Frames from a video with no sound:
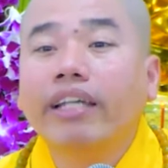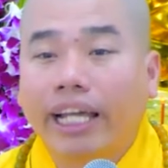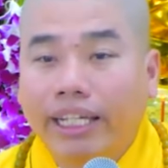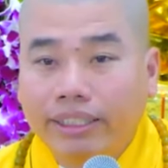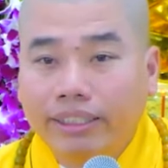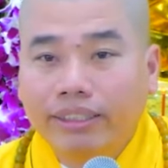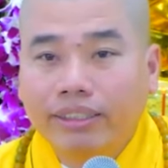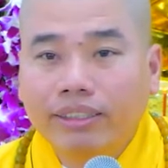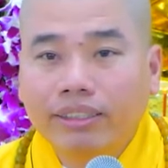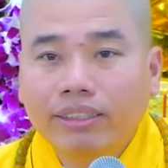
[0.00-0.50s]

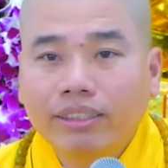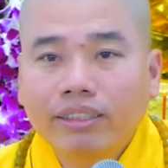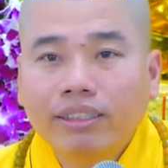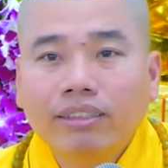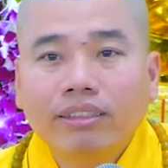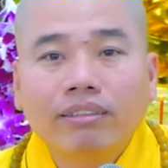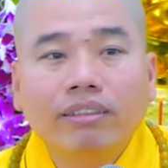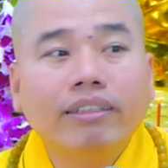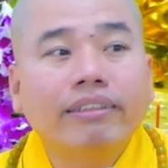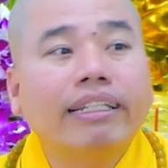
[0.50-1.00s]
vậy
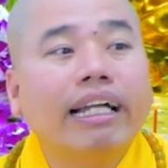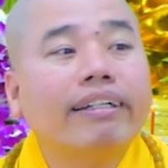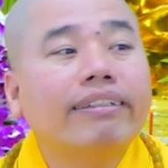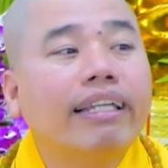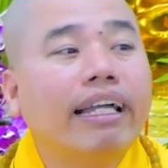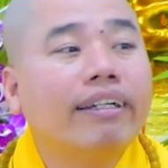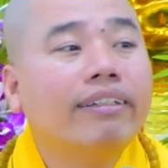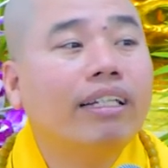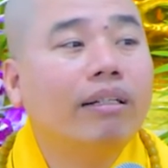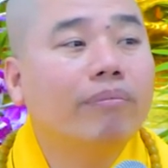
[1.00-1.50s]
thì
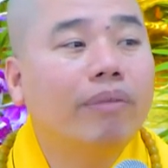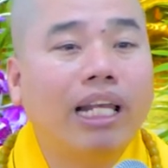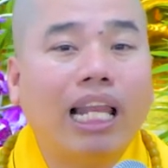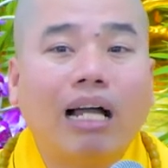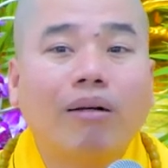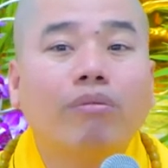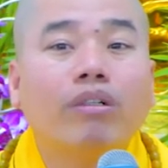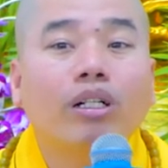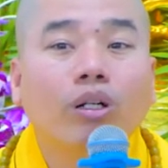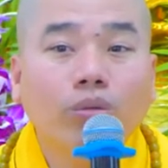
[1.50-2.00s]
chắc chắn rằng mình
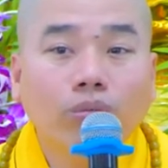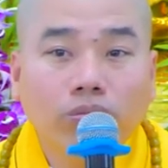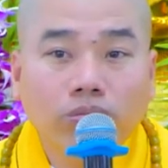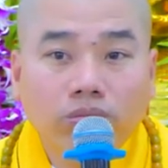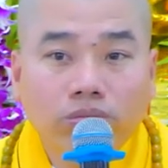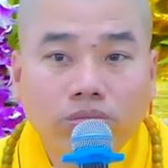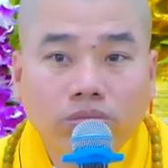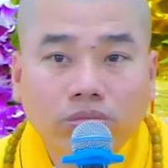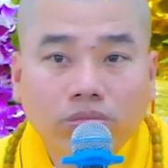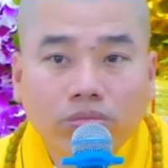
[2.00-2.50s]
làm có đúng.